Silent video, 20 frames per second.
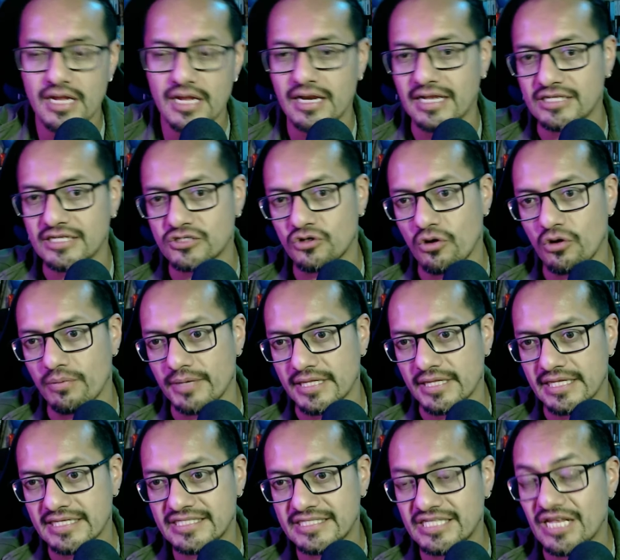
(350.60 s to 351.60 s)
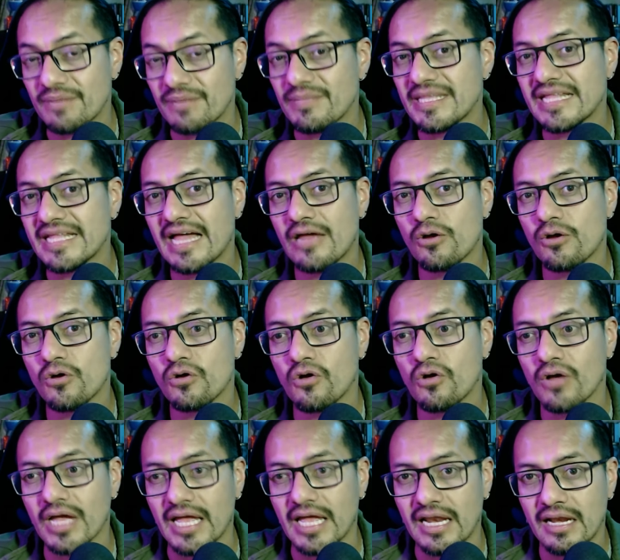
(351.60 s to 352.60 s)
Las jóvenes terminaron con
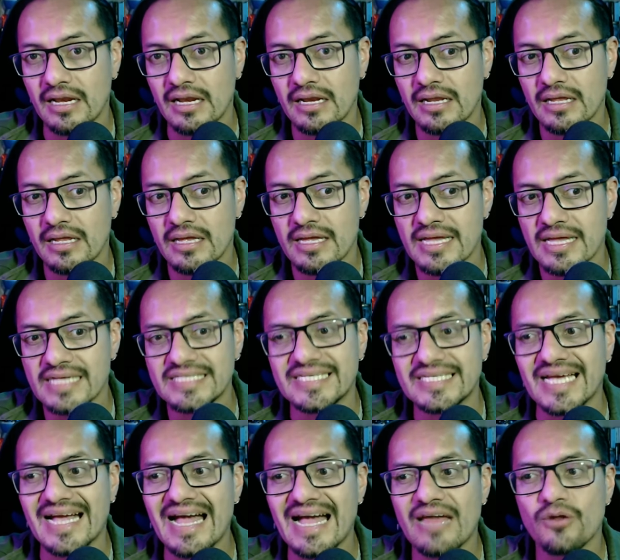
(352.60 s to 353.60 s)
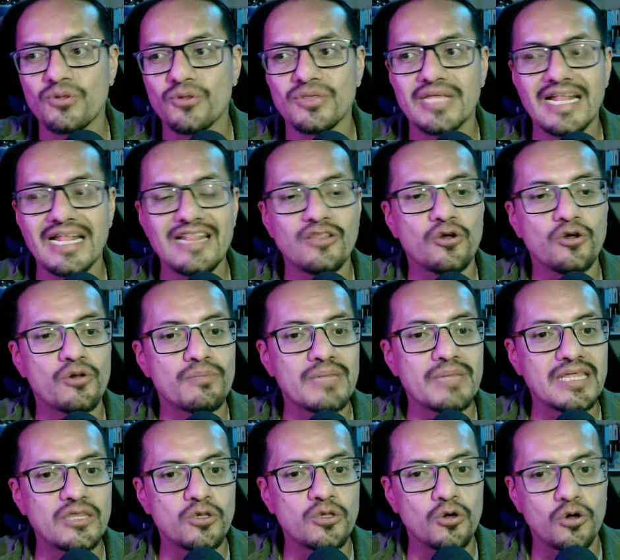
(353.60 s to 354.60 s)
él sacaron del
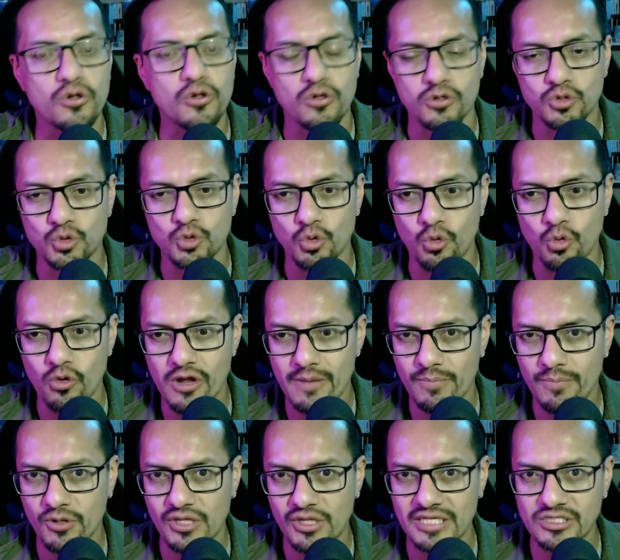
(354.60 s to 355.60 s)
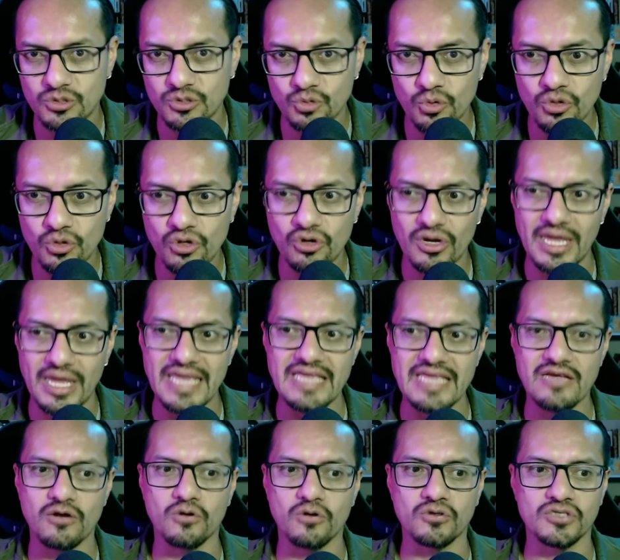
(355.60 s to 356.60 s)
dormitorio su cuerpo desnudo e
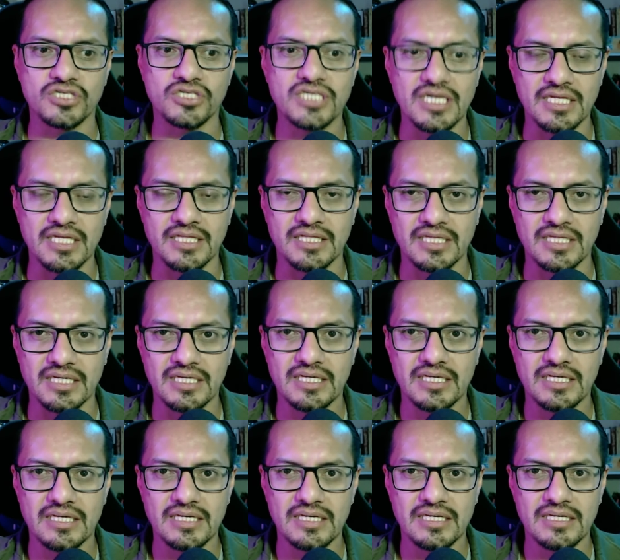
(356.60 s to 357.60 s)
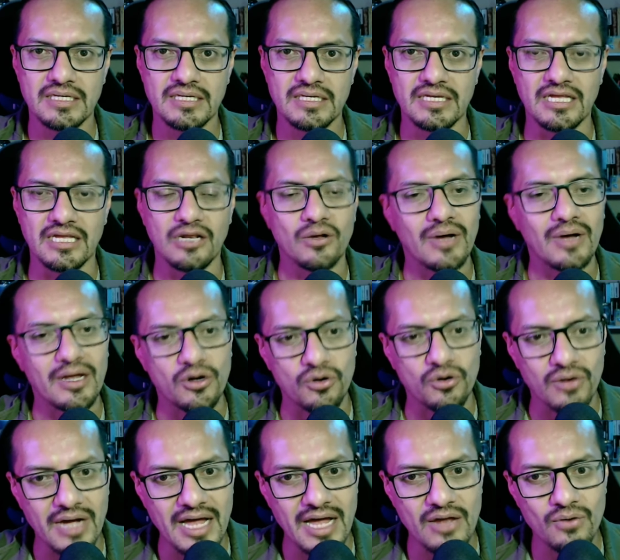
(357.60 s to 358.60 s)
inconsciente y lo
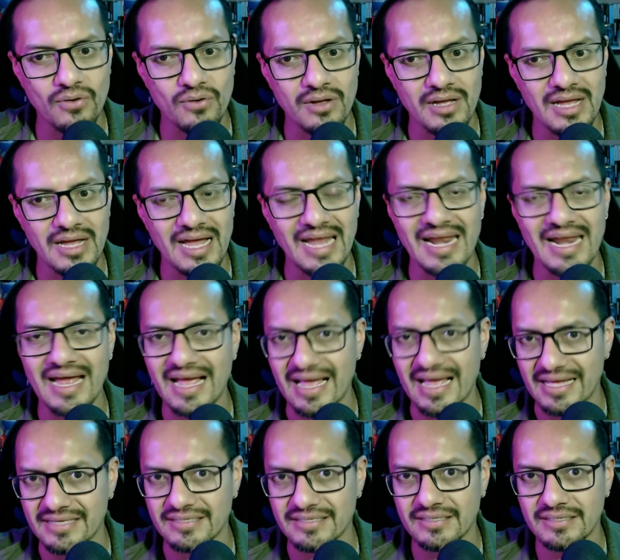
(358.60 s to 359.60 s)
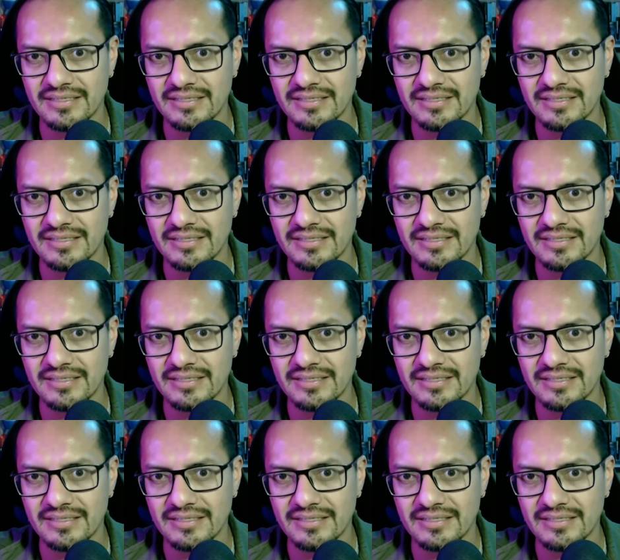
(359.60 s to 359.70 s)
arrojaron a la calle.